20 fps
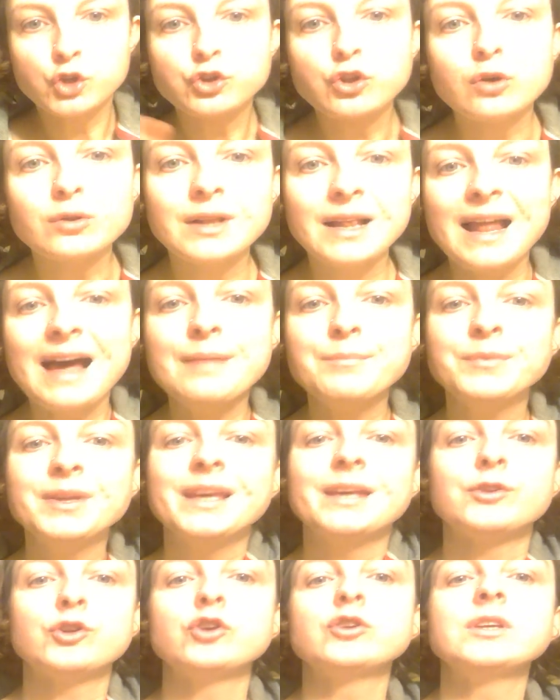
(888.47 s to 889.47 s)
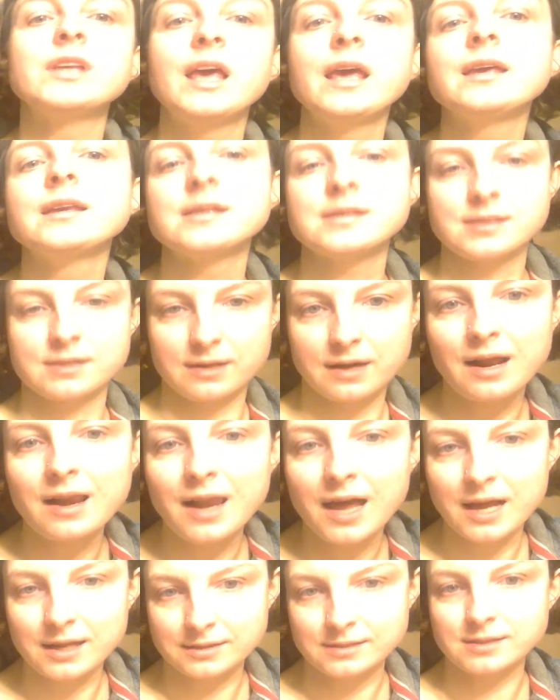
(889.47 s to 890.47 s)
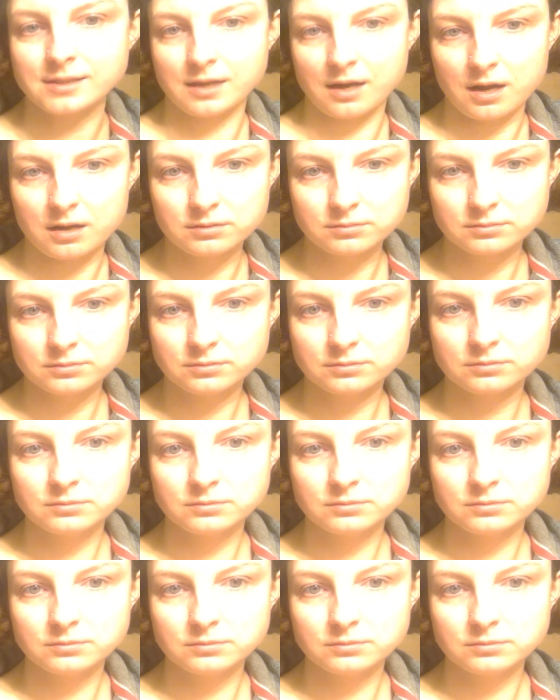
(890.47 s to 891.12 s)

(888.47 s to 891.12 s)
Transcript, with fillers: to dla mnie to nie jest relacja.